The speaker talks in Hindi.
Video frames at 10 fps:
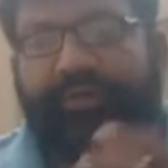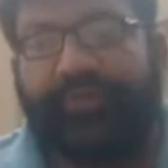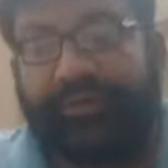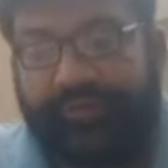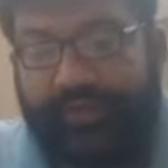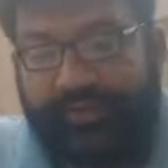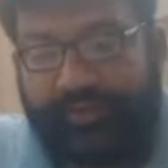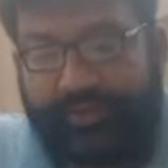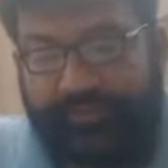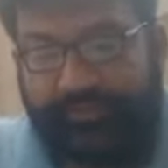फ़र्ज़
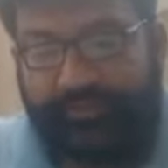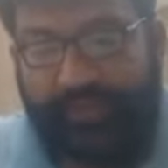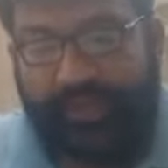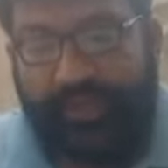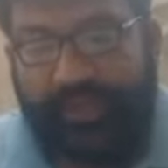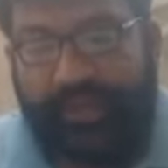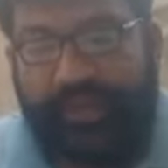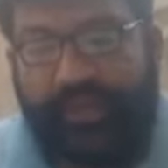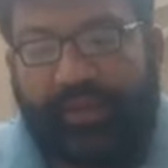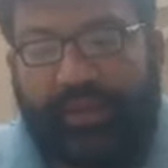करते हैं
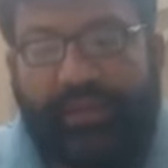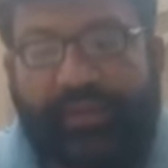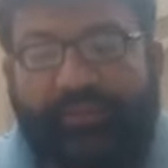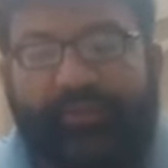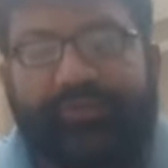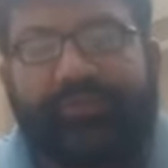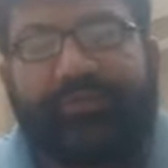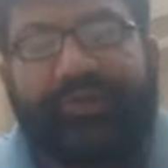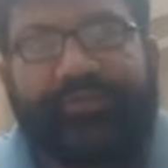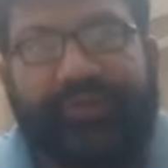कि अगर
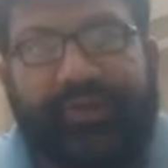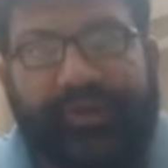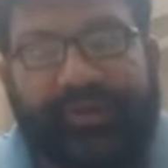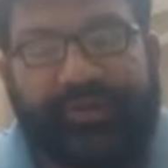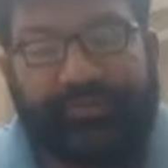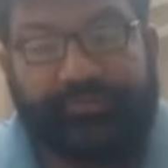मुलम का वकील